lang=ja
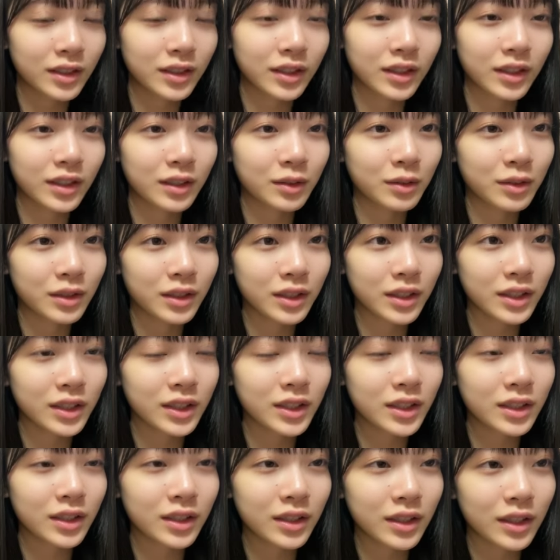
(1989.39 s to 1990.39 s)
なんか
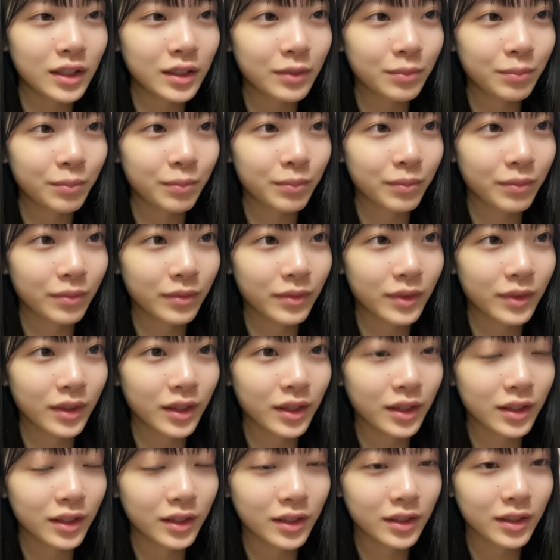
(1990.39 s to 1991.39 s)
私って
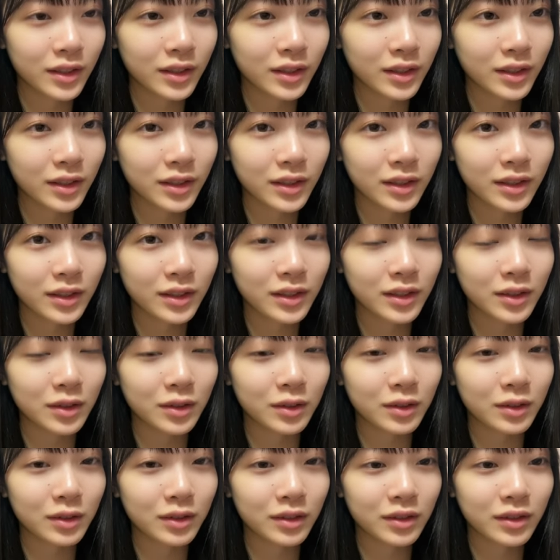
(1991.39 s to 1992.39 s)

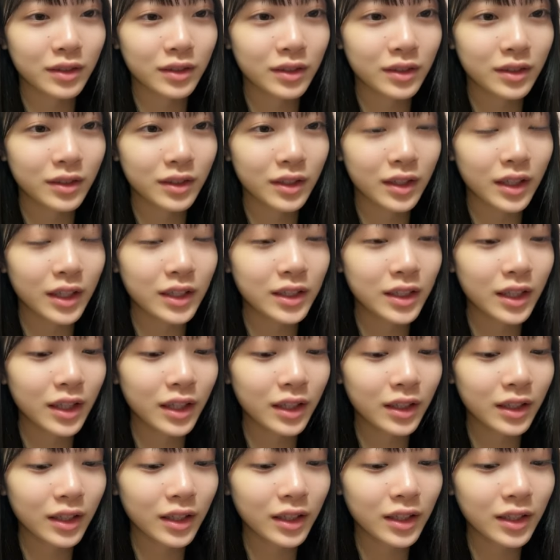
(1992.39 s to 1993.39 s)
その飾
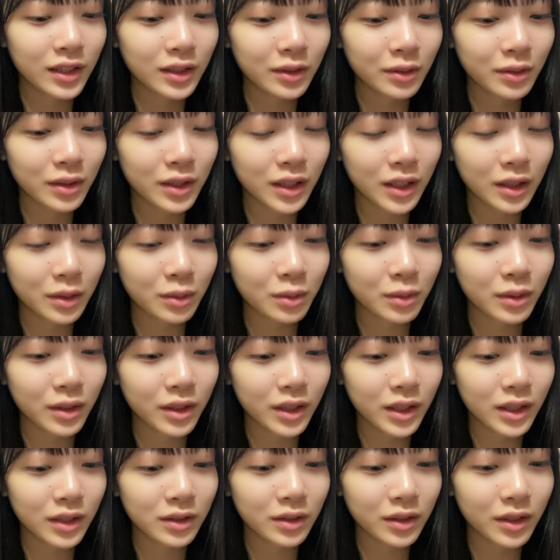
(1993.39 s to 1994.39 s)
らない人に
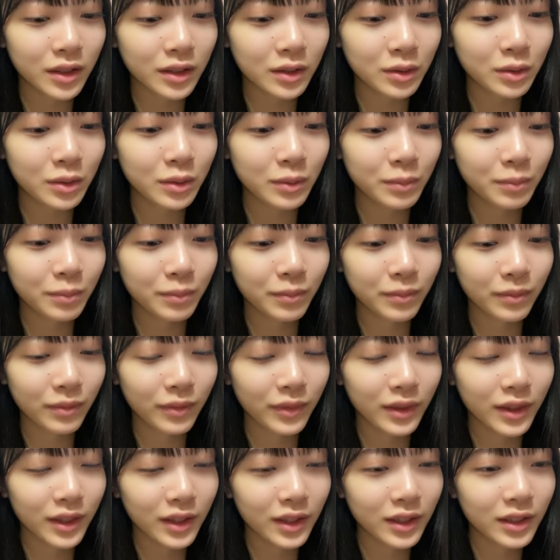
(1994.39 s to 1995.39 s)
憧れるけど
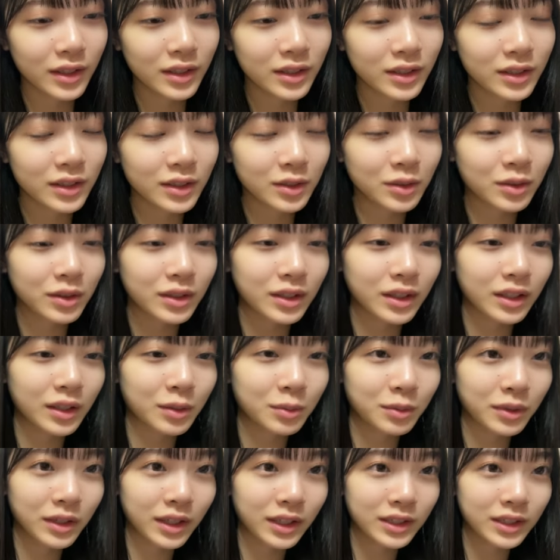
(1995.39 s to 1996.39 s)
すごいなん
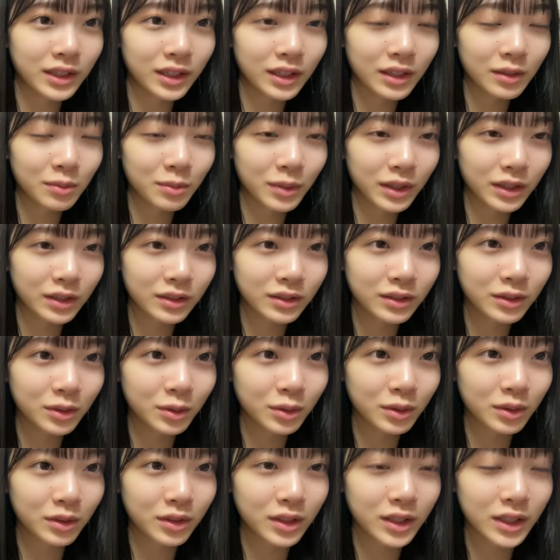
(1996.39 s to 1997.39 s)
かもう飾りまく
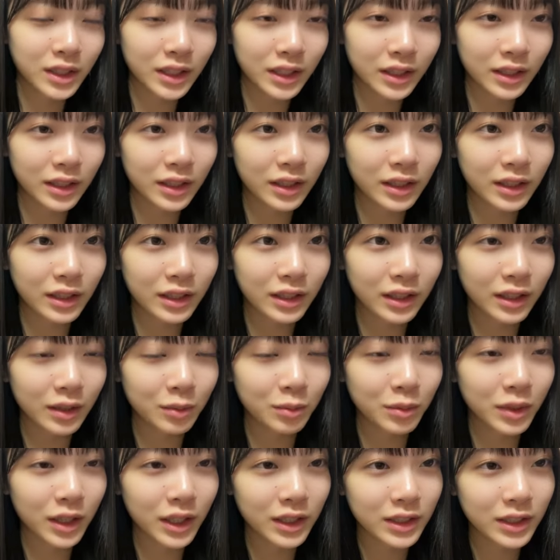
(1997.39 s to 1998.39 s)
ろうとしててなん
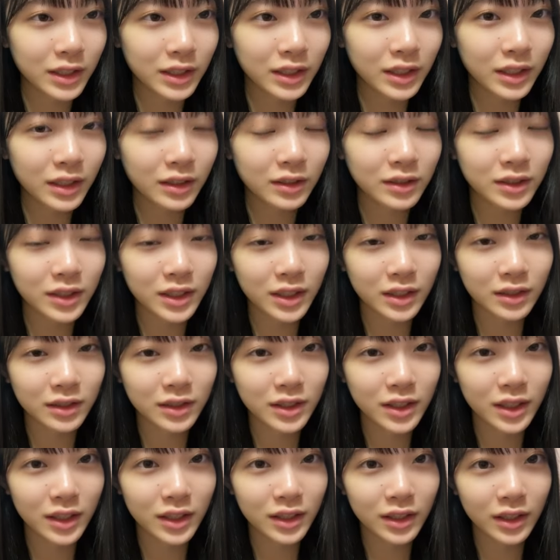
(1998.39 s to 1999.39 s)
かもう飾りがぐちゃ
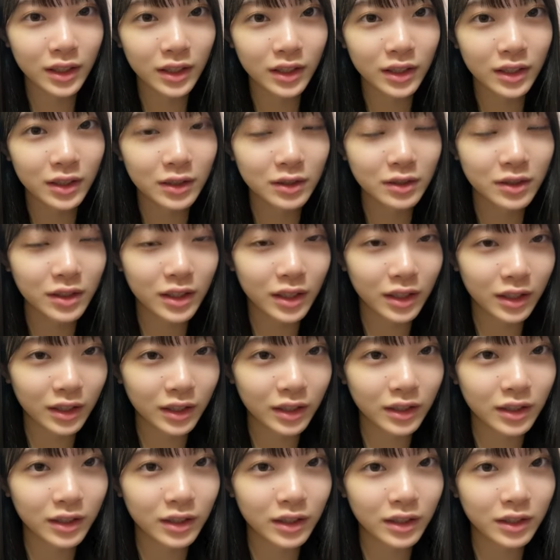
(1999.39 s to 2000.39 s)
ぐちゃになってるんだ
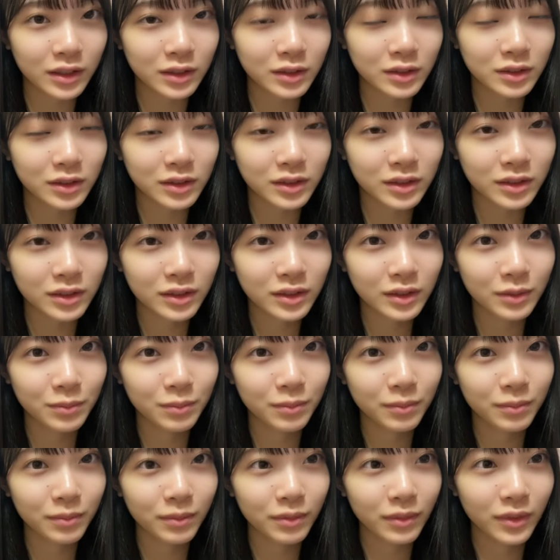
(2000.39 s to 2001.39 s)
なっていう
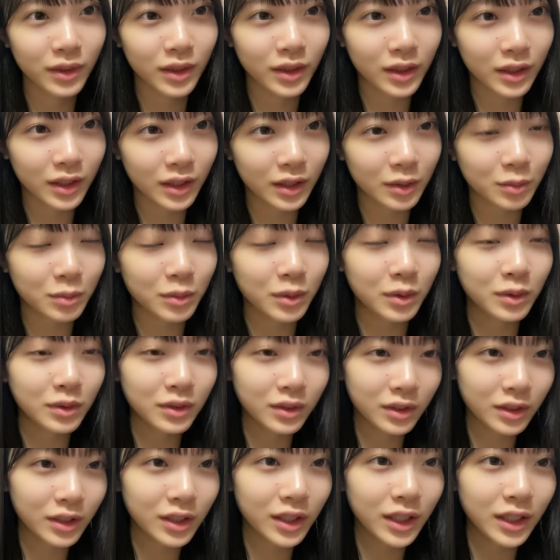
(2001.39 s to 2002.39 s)
なんかもう
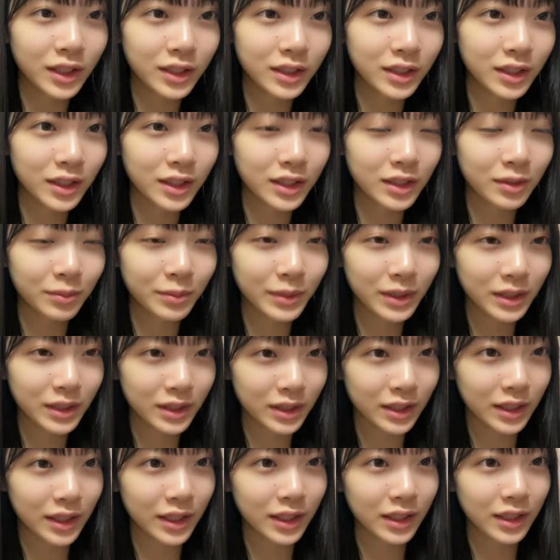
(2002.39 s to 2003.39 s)
本当に反省しま
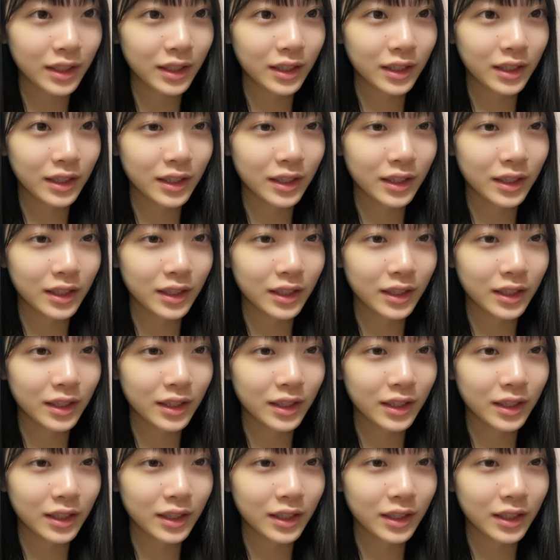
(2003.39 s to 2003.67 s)
すね